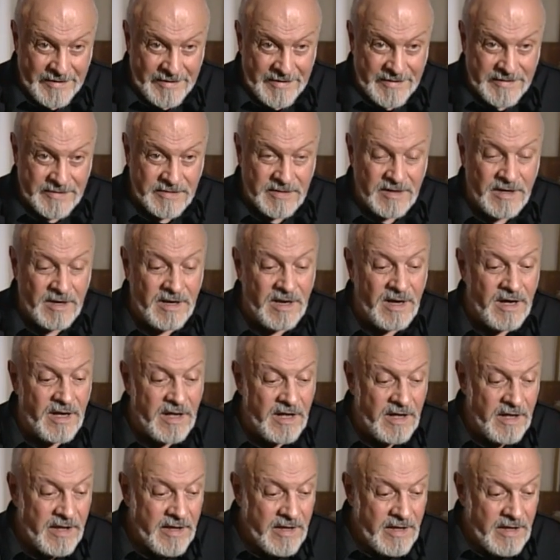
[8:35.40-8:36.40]

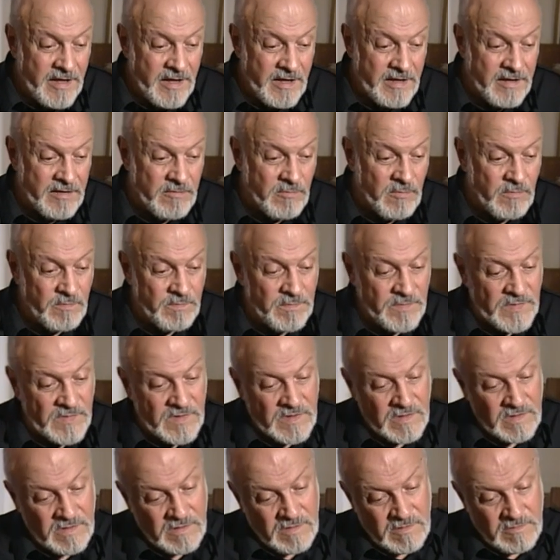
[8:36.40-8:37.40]
Для, э,
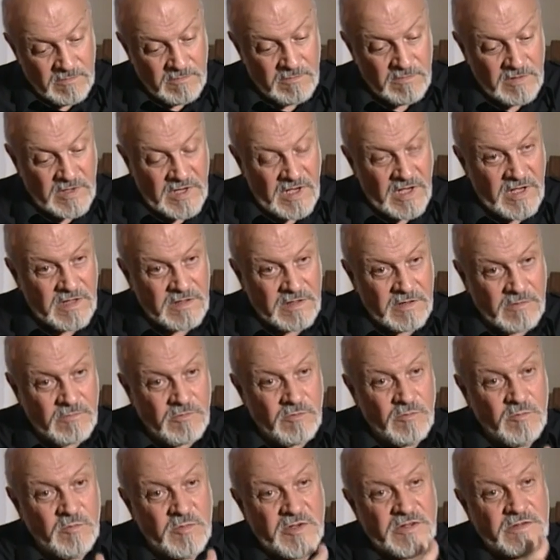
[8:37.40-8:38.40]
ну, я
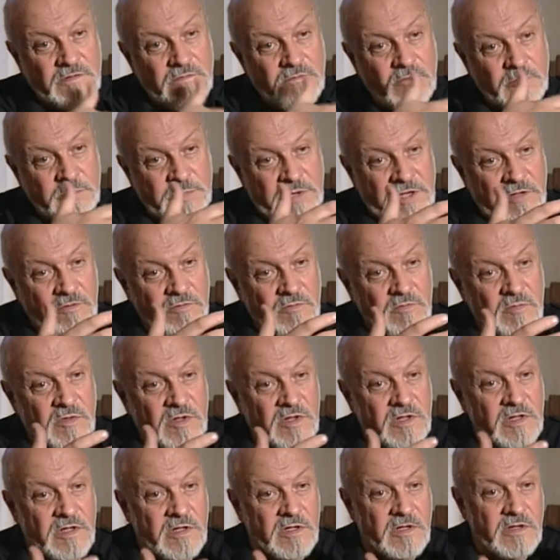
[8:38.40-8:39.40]
такую Москву
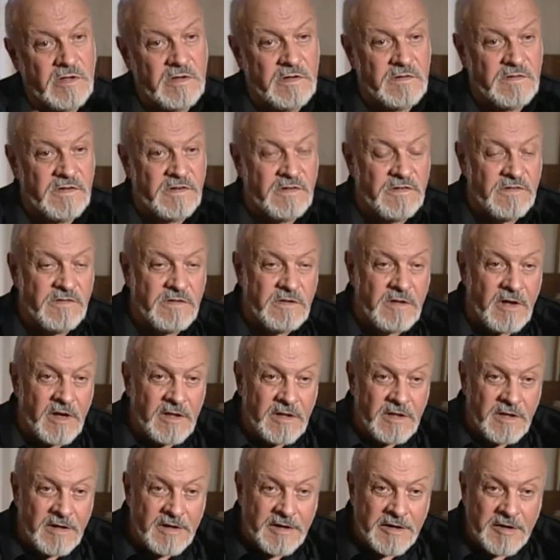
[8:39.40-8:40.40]
придумал, э,
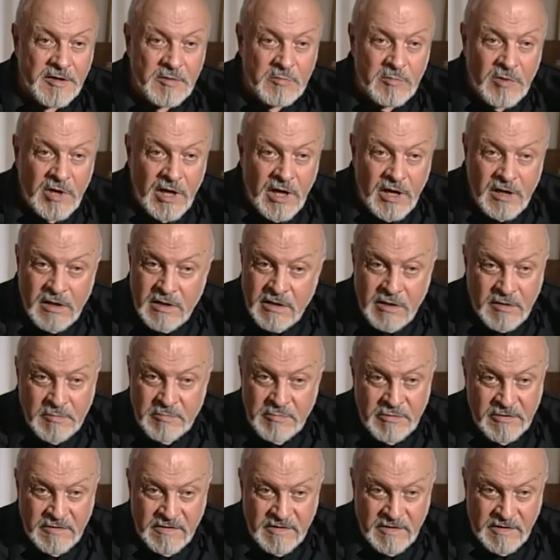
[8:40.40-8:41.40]
сочетание Кремля и
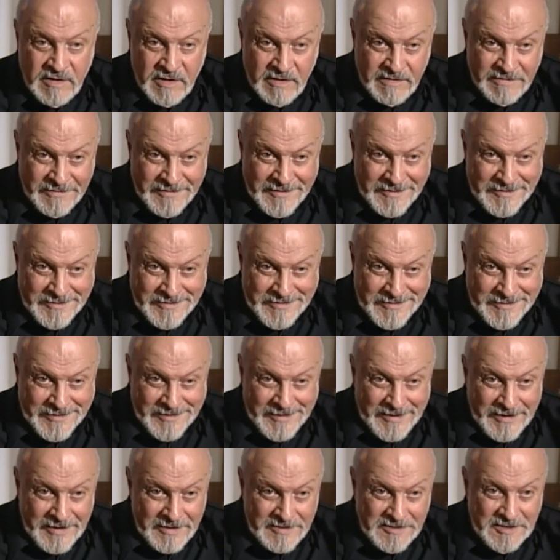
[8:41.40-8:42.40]
Корбюзье, знаете
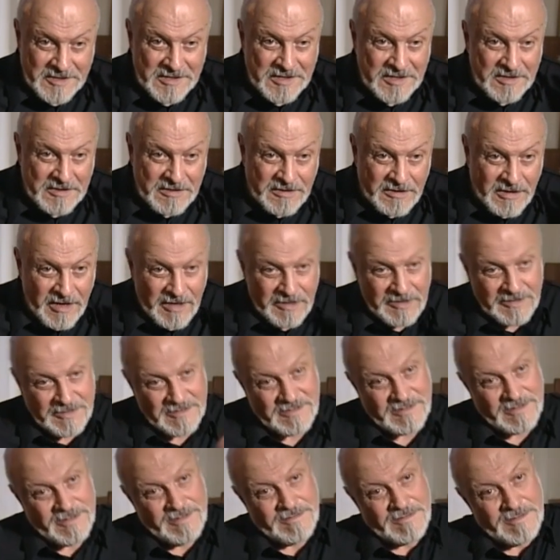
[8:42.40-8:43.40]
такие
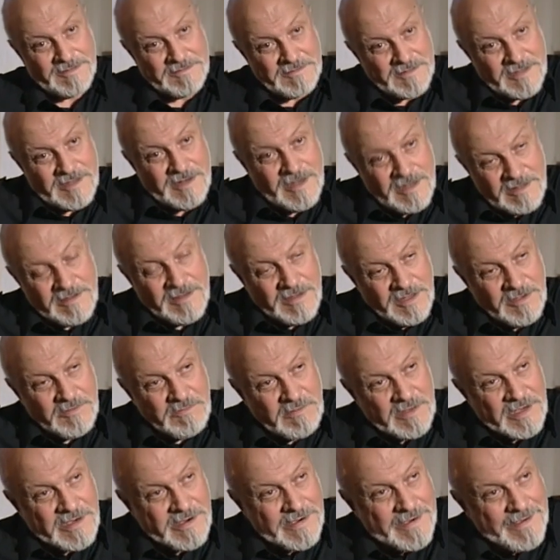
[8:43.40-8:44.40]
крайности. Там, средние
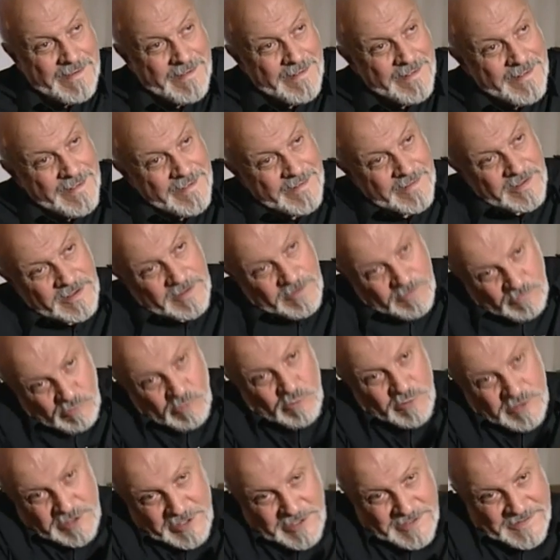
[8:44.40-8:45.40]
века и
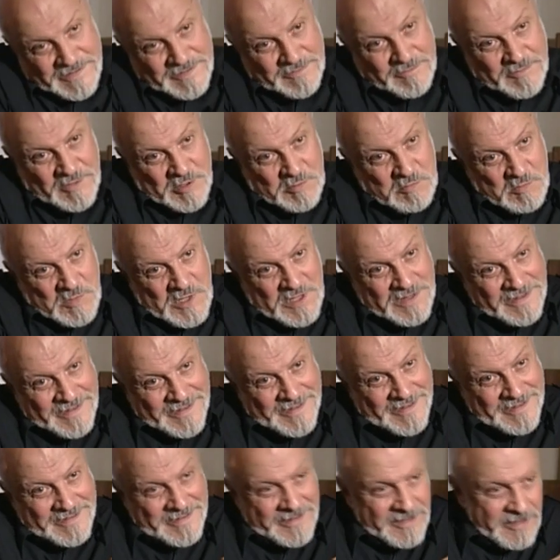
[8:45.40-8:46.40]

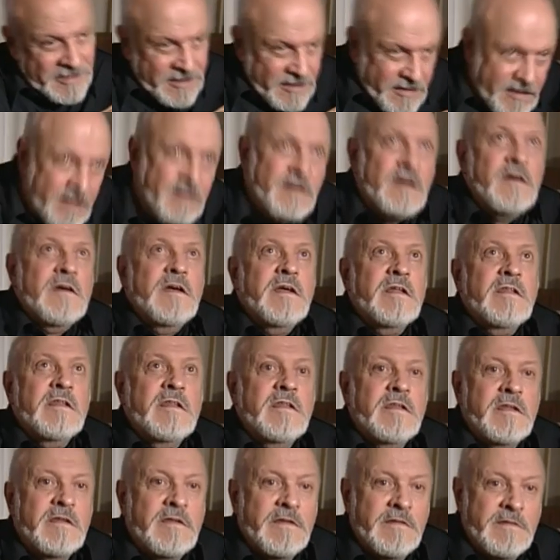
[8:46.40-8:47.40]
ультрасовременные такие
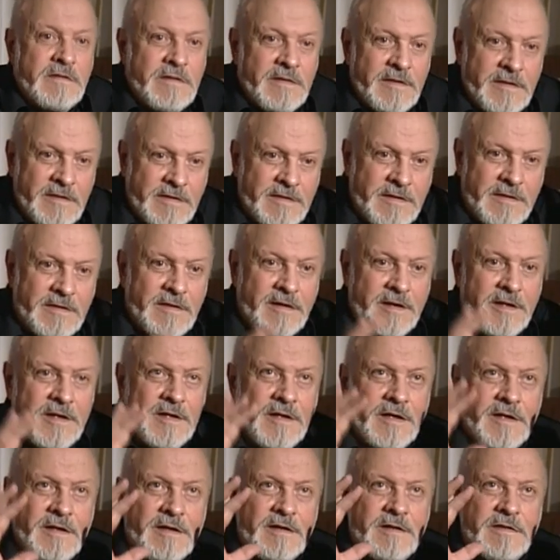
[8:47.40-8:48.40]
знаете,
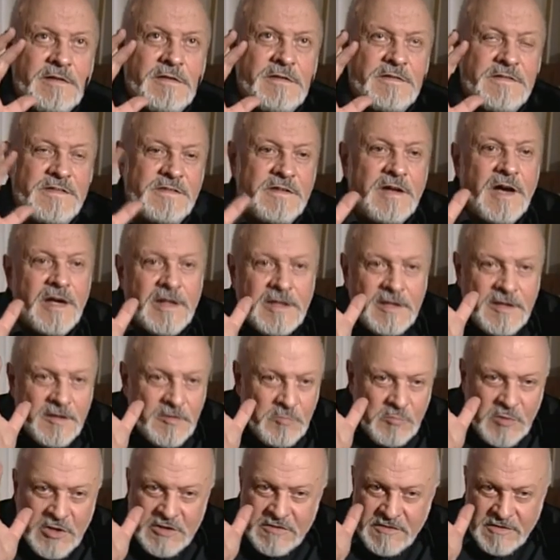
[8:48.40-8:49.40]
э,
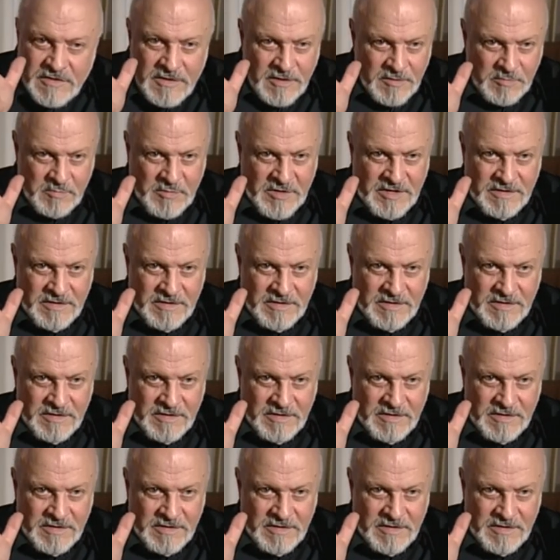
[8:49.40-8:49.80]
здания мечты